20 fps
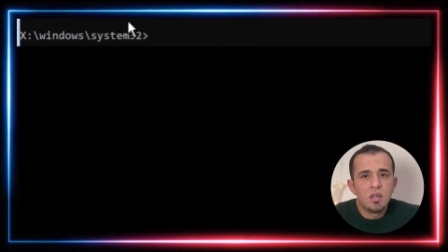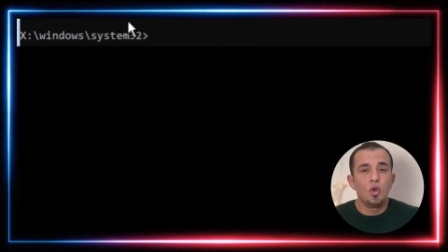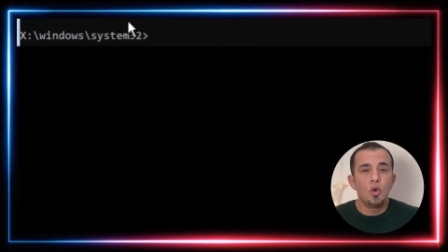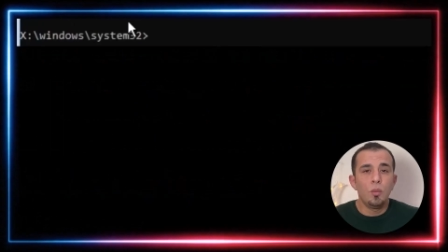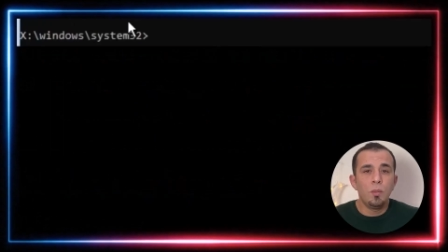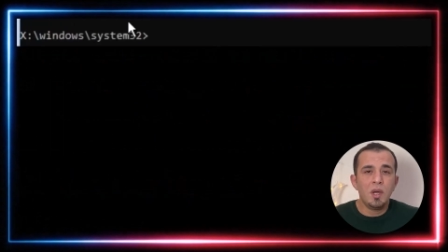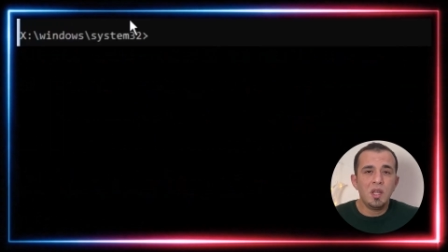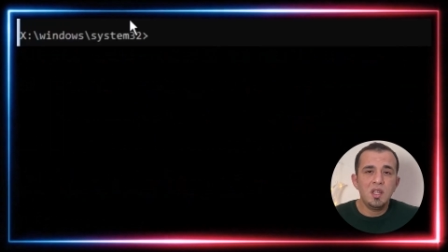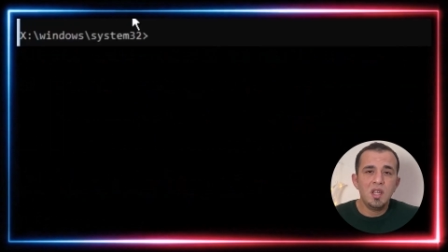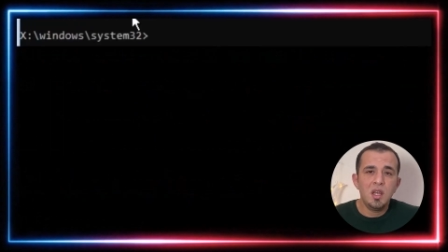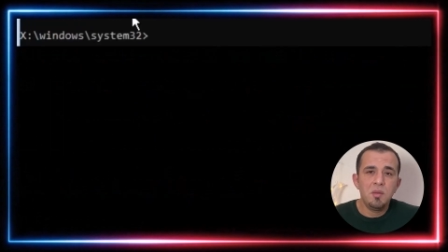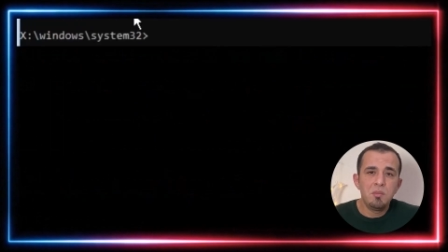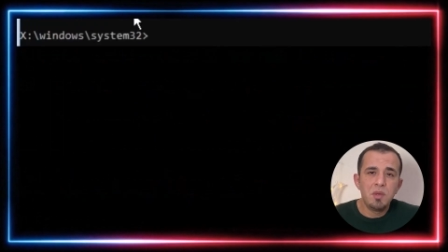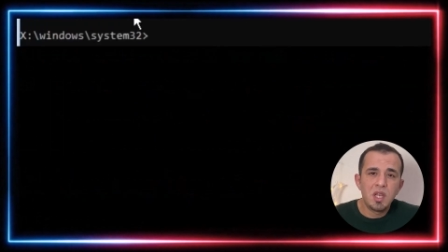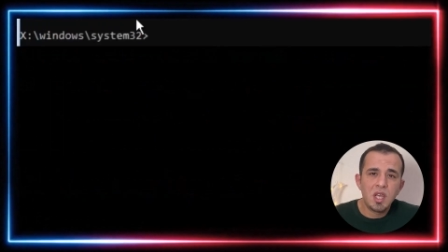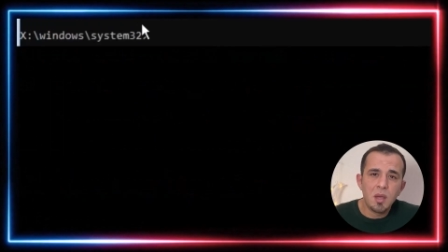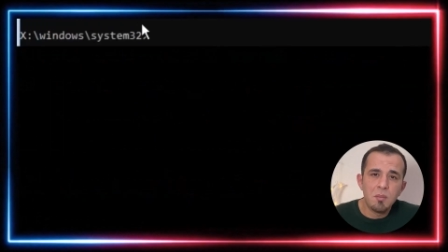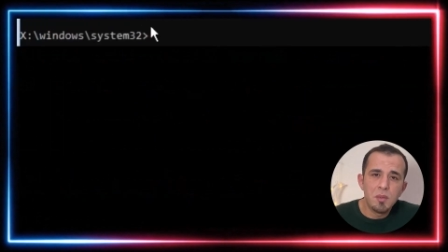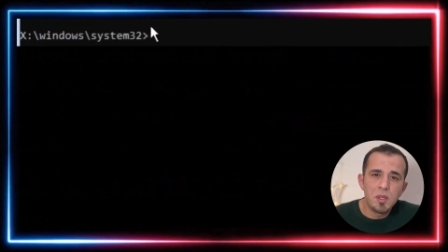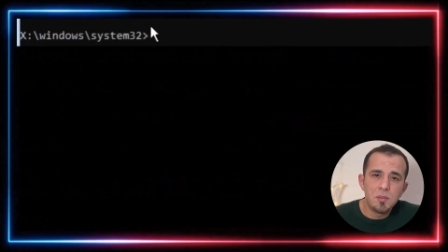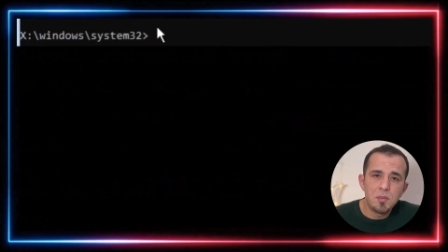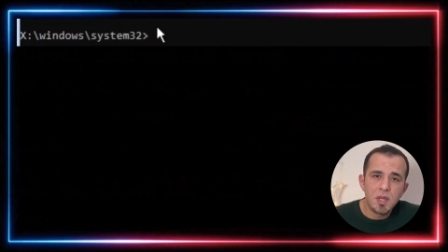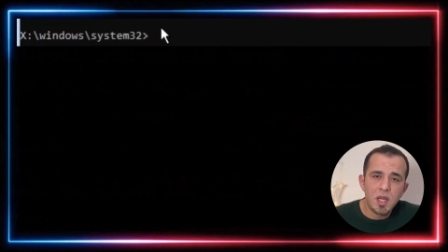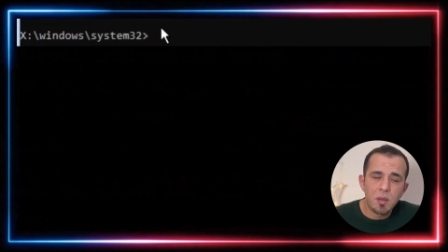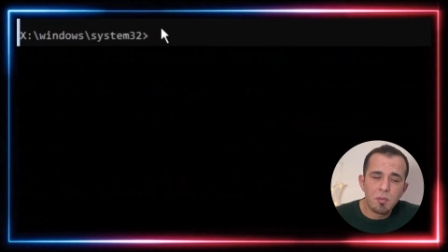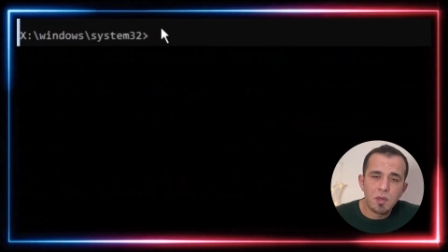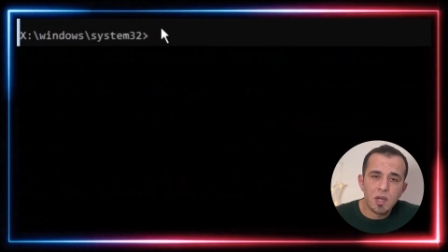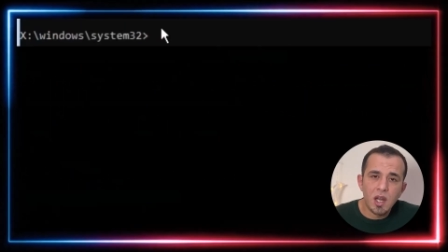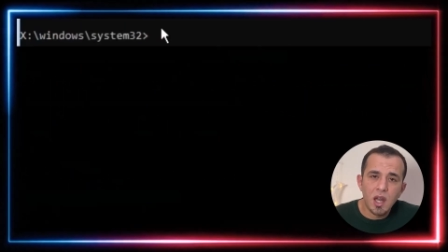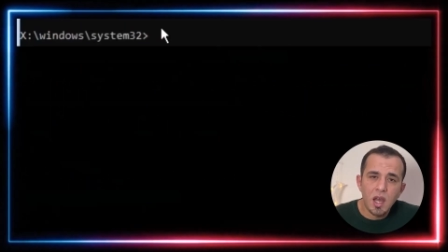وبعدين بنكمل
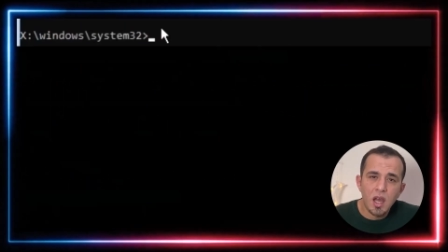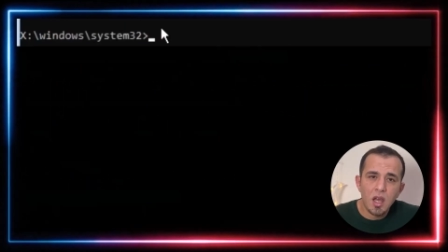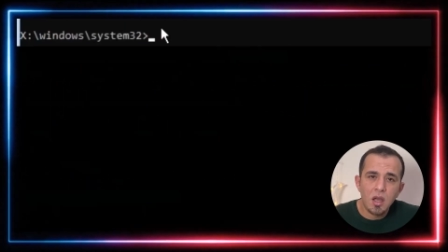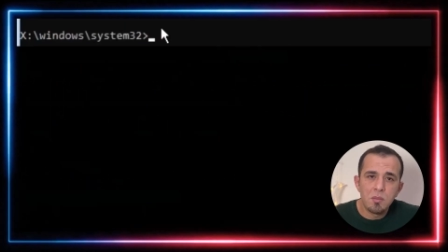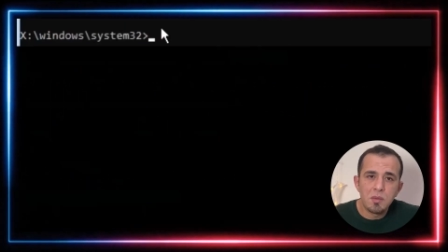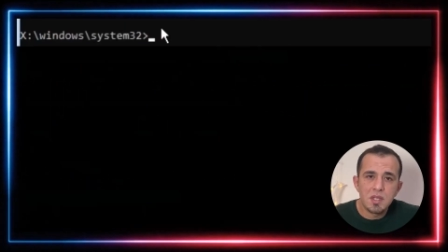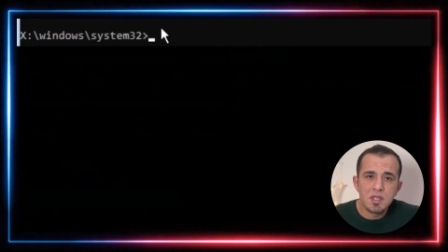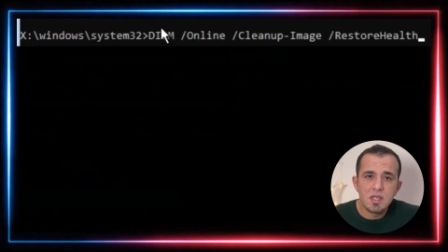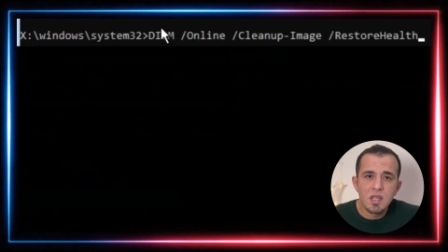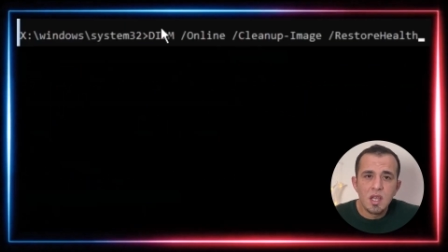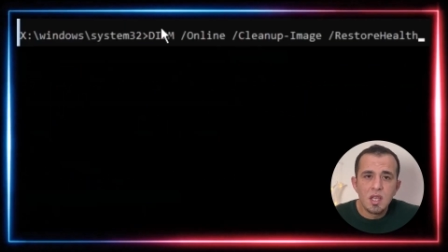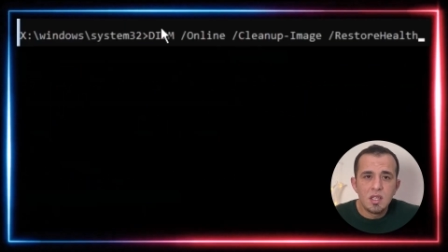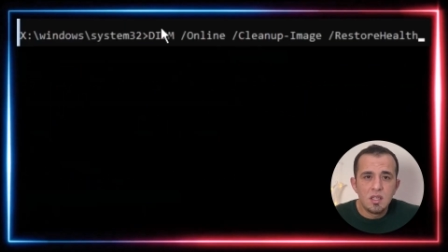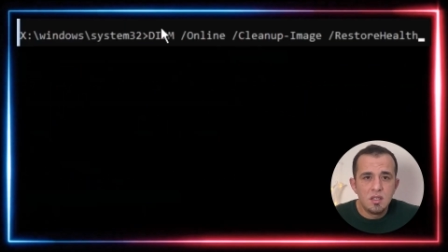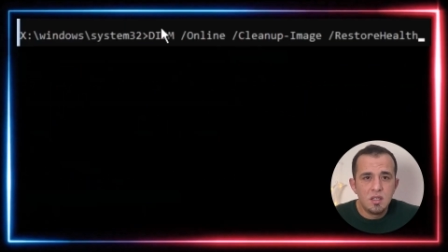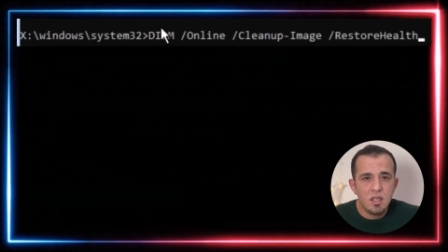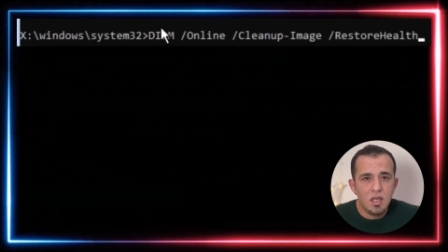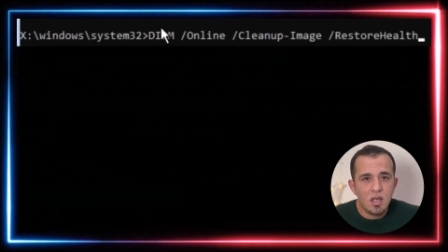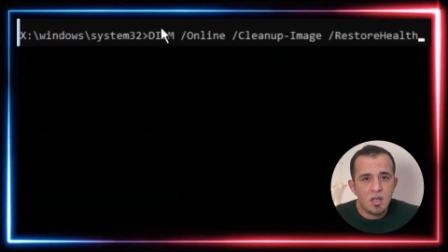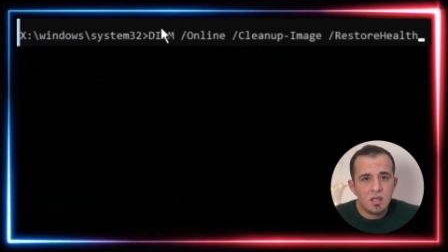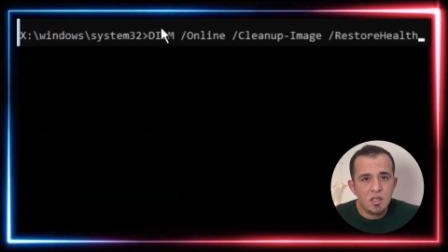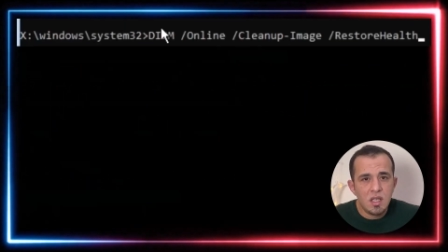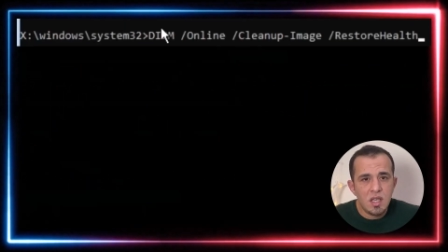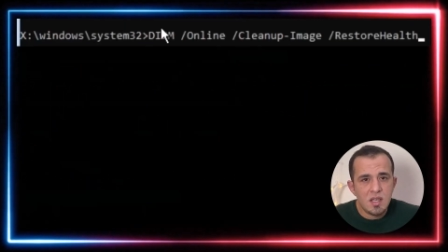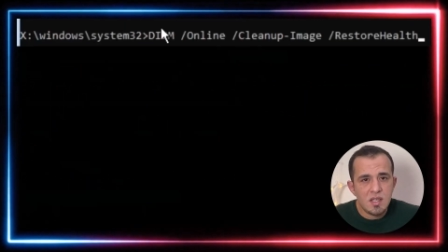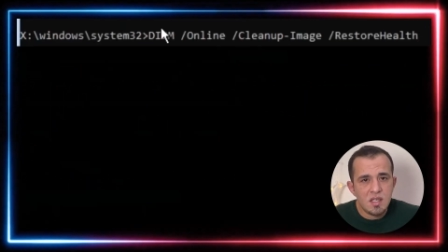بالأمر الخامس دي اي